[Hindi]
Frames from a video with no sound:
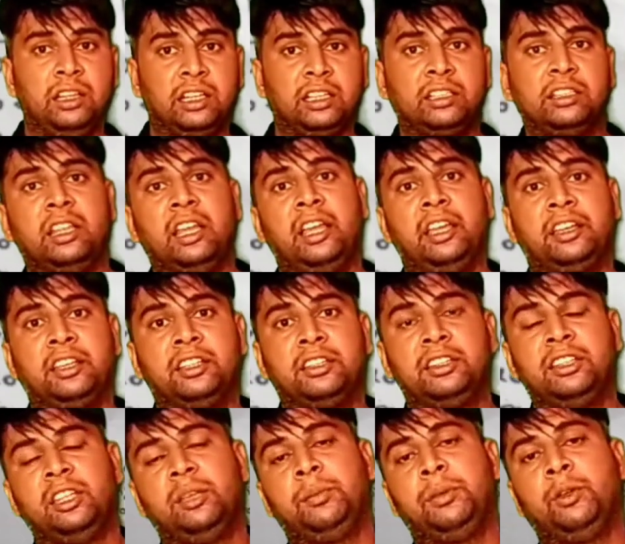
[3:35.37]
लगता है
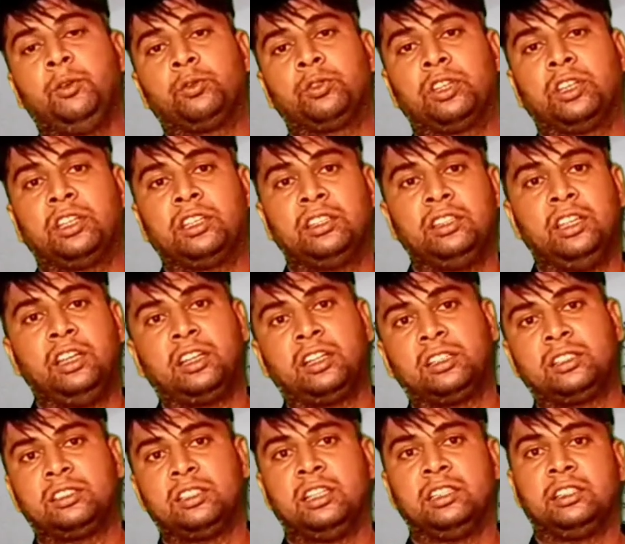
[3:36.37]
कितने में उसका कितना
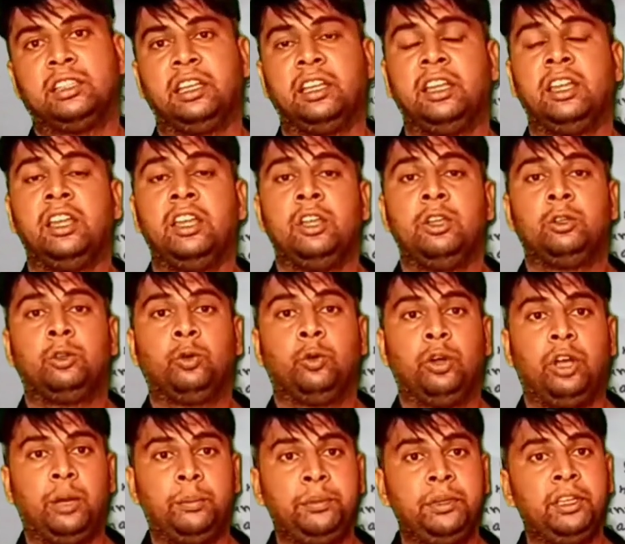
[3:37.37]
खर्चा आता है
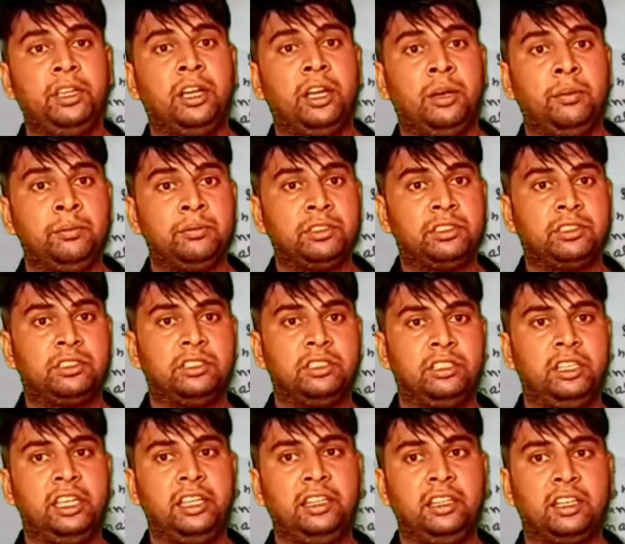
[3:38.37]
तो अभी हम
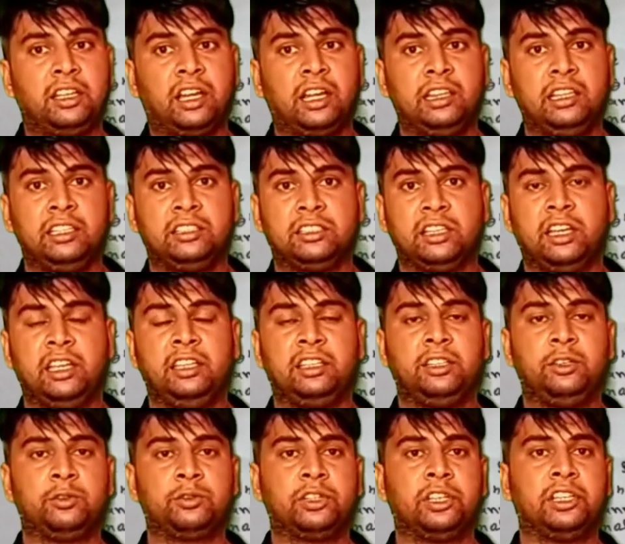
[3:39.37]
ये निकालना
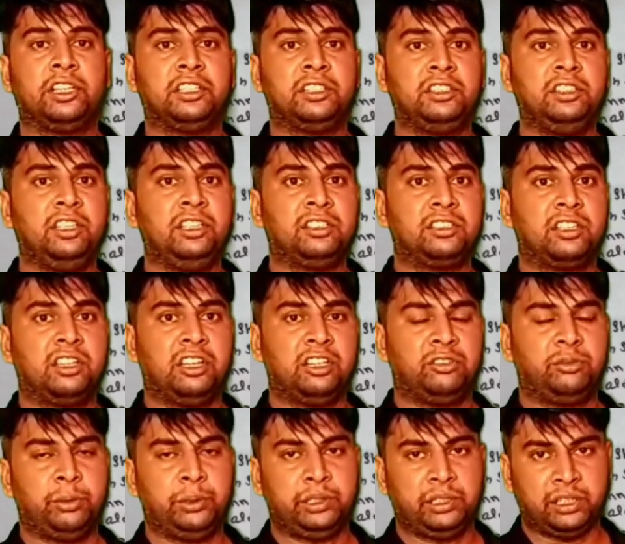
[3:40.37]
चाहें कि उसका कितना
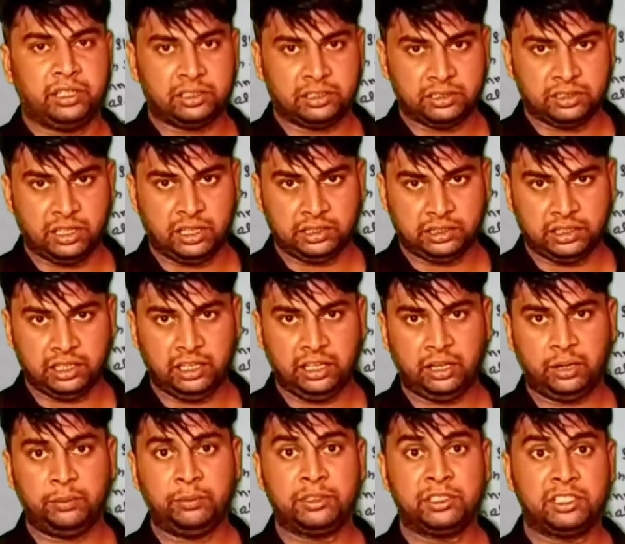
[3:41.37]
स्क्वेयर फीट खर्चा आता
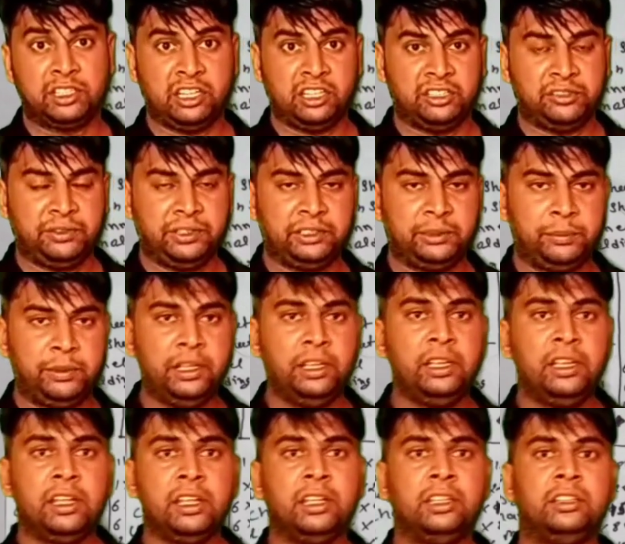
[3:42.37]
है अगर हम स्क्वेयर फीट में
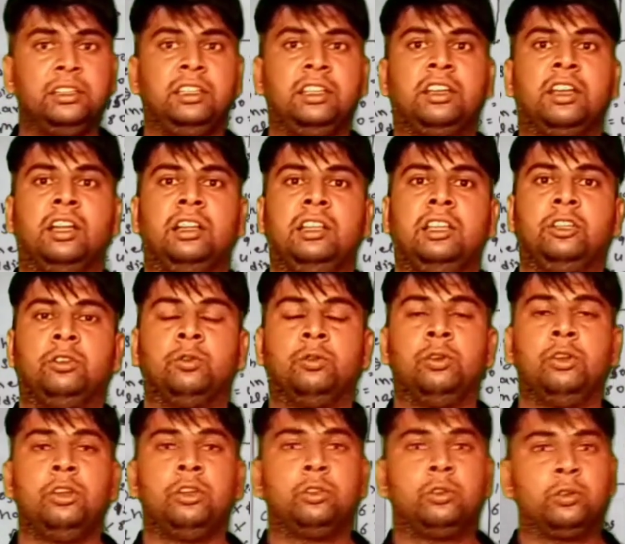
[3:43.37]
निकालें तो
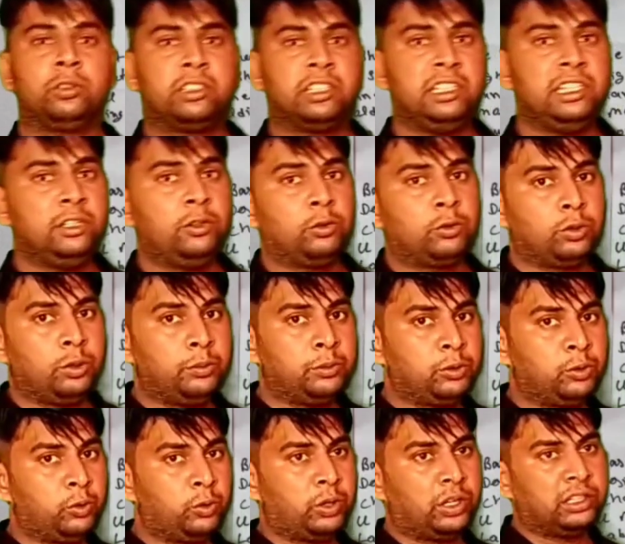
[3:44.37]
तो चलिए दोस्तों
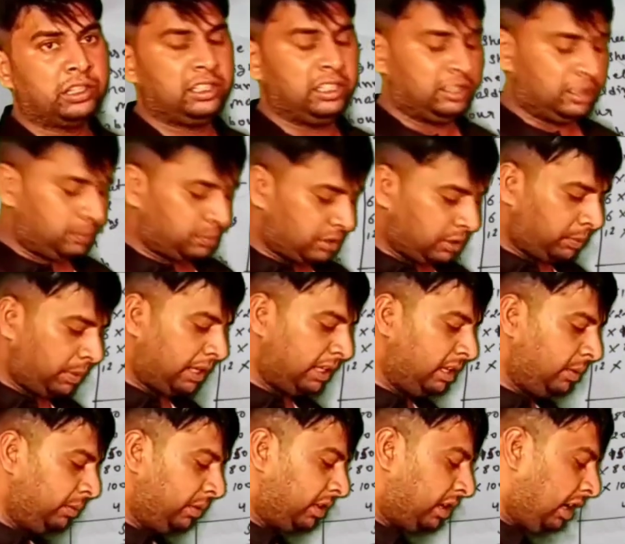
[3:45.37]
हम शुरू करते हैं सबसे
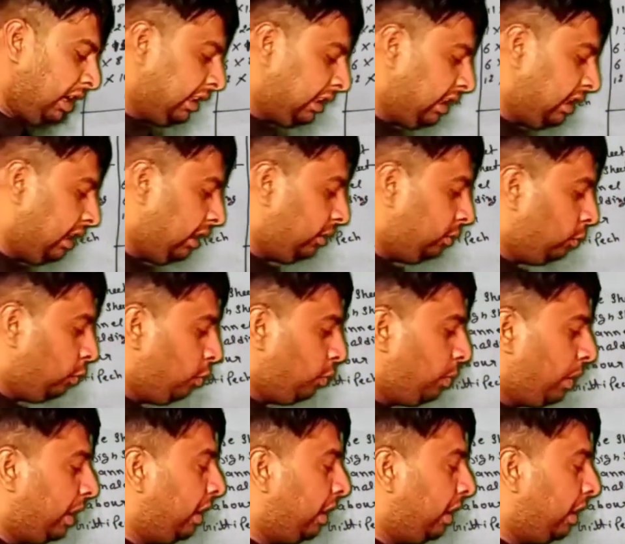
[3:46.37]
पहले हम निकालते हैं नौ